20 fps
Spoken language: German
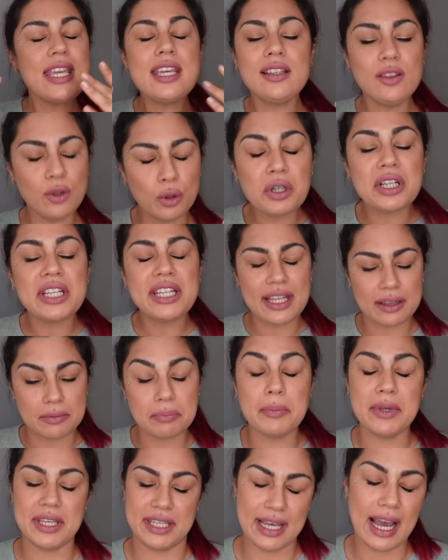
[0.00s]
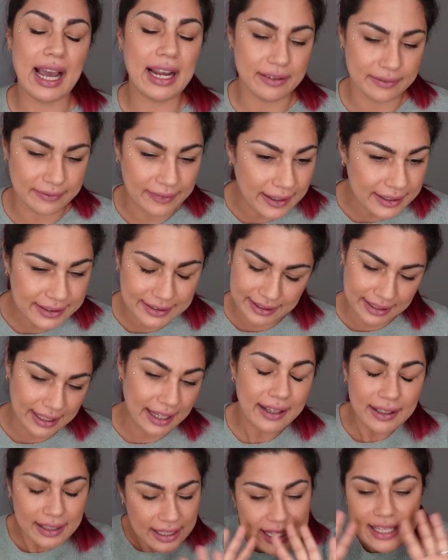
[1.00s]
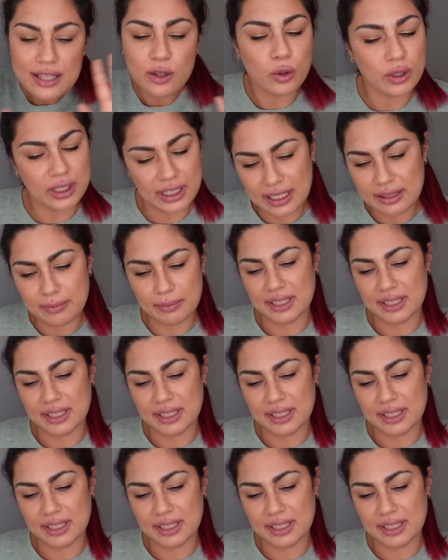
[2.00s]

ignoriert mich einfach, Digga. Ignoriert